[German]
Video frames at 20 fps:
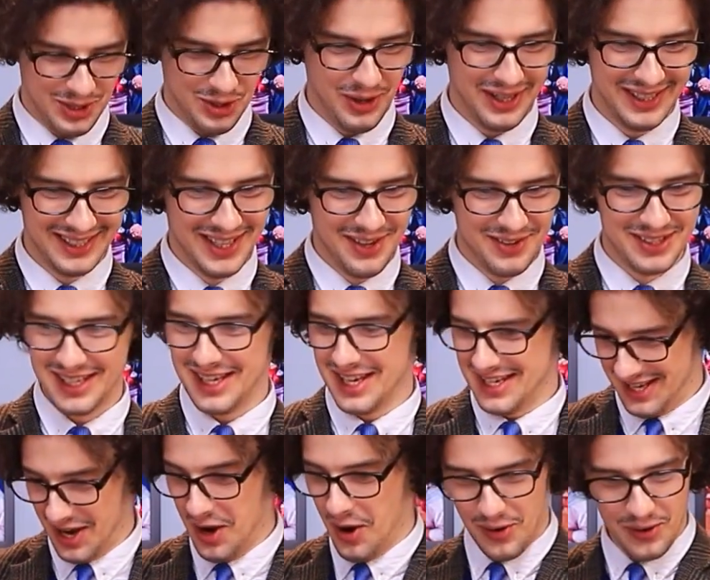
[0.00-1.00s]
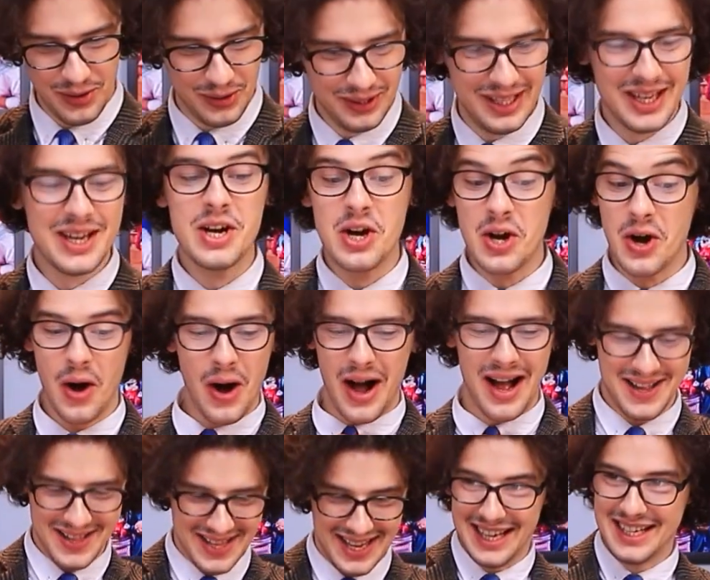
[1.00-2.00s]
Die Personalakte liegt bereit.
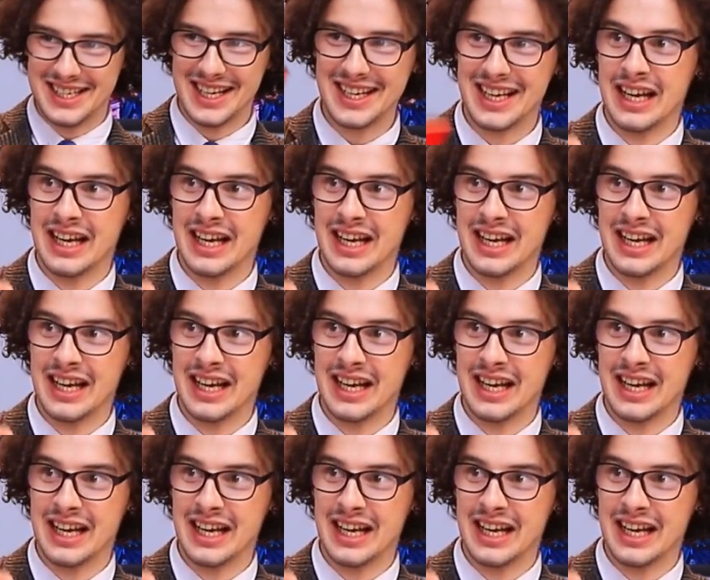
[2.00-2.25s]
Fangen wir